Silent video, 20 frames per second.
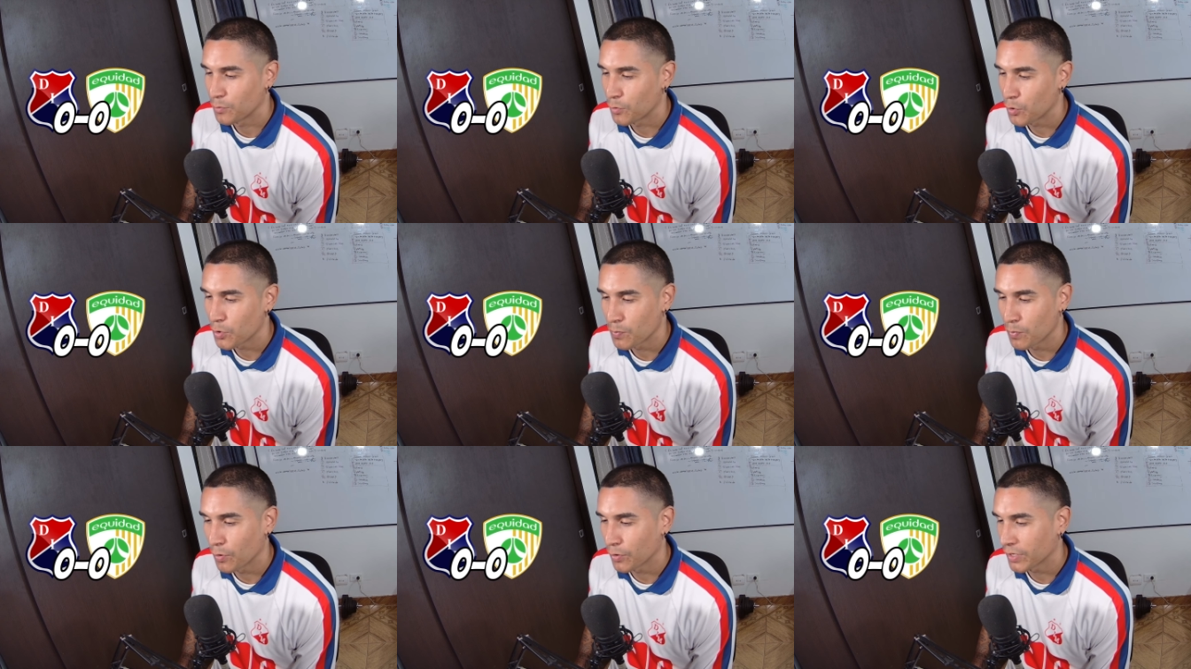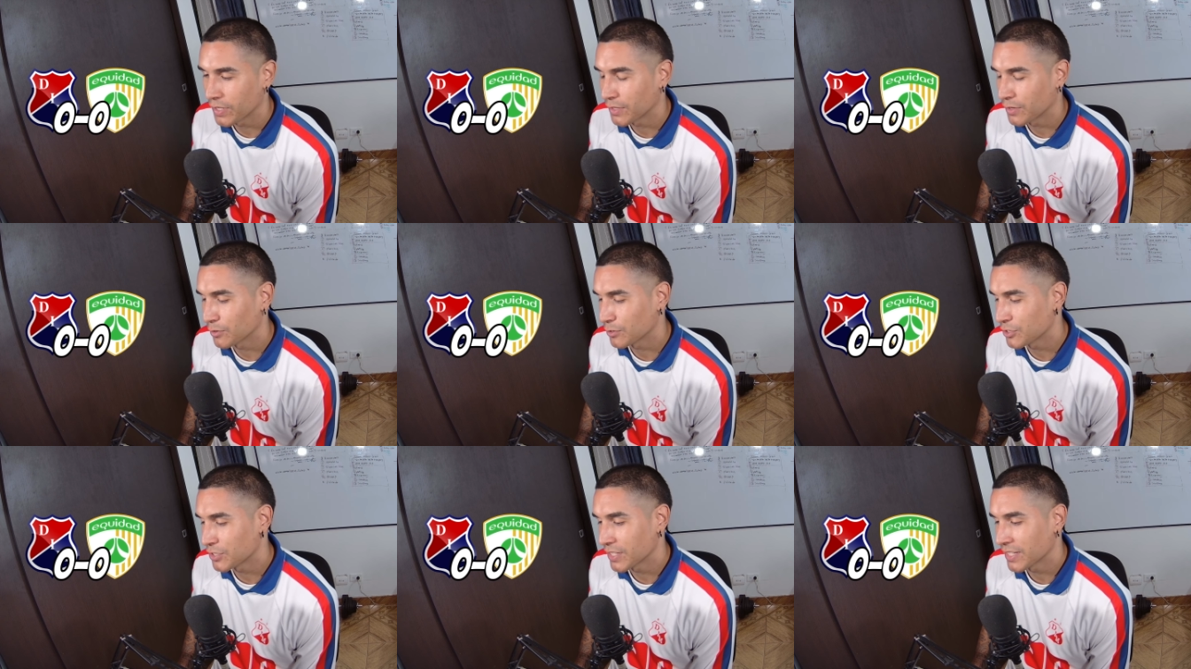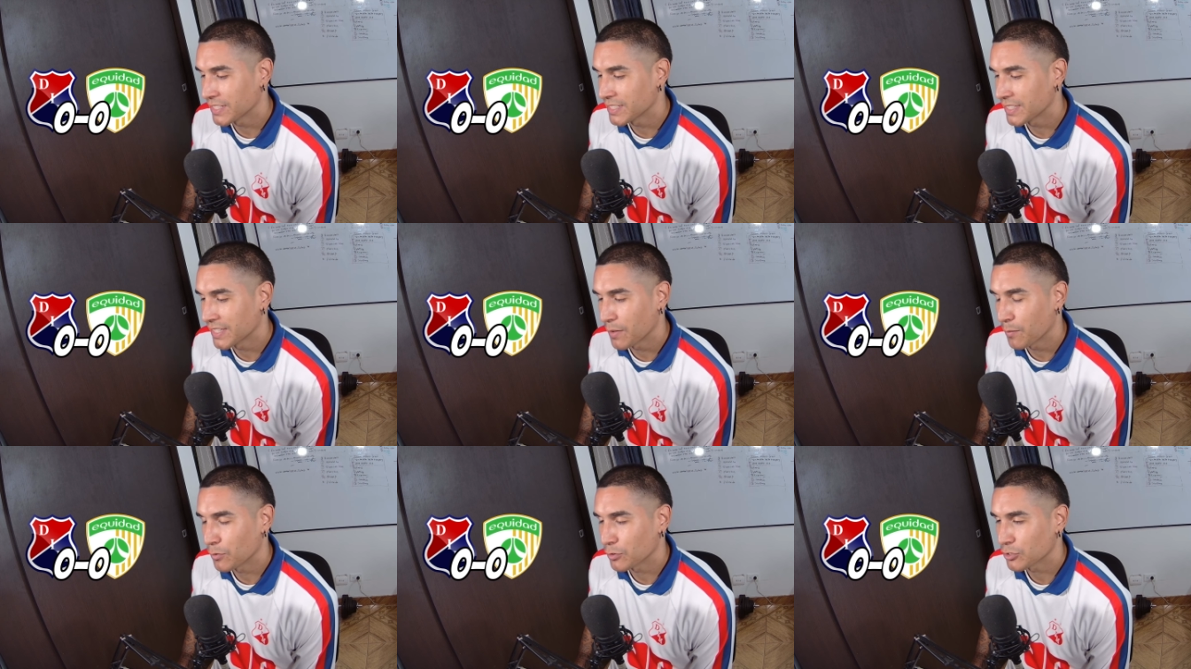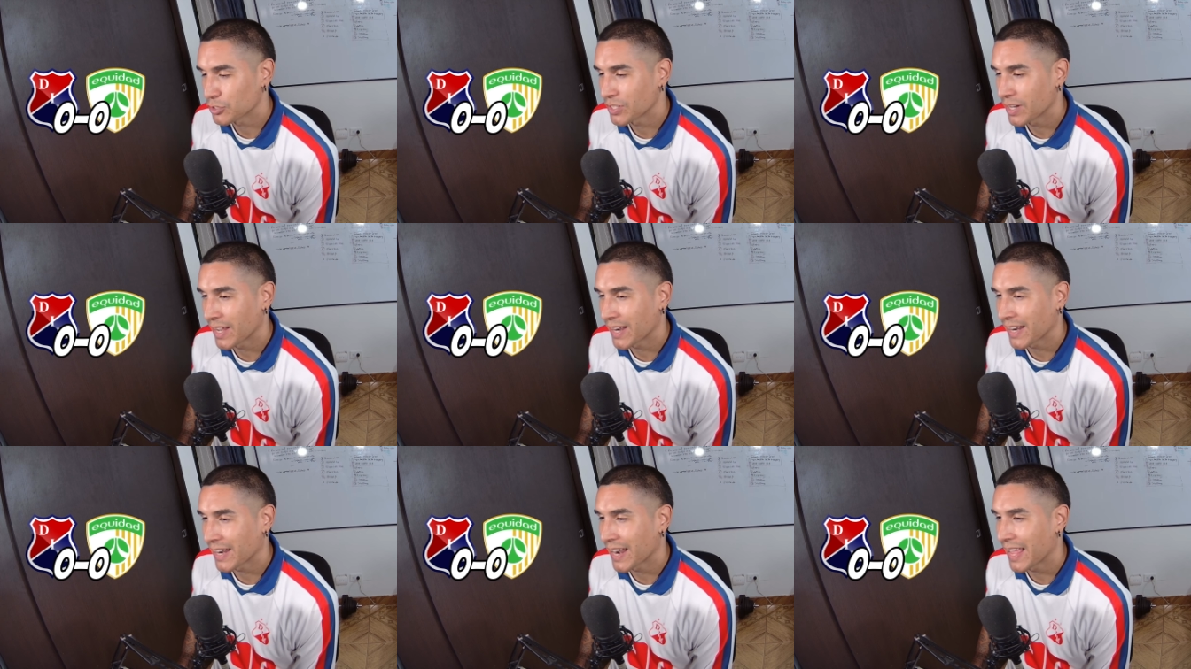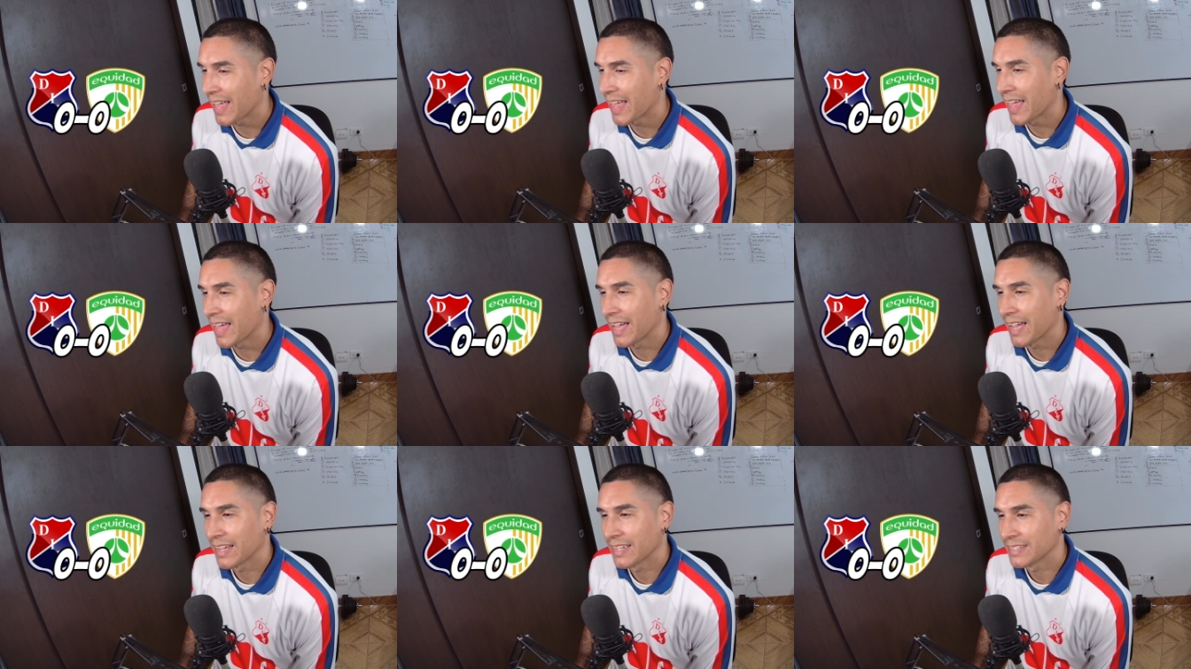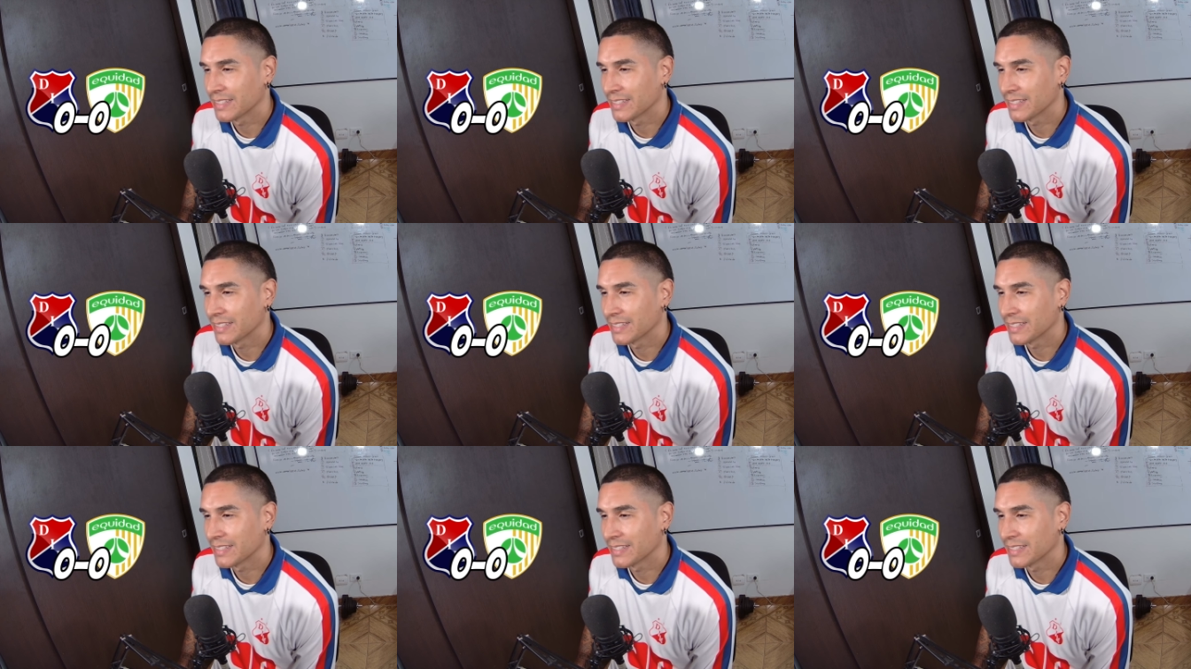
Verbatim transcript: muy poquito, sigue sin demostrar nada.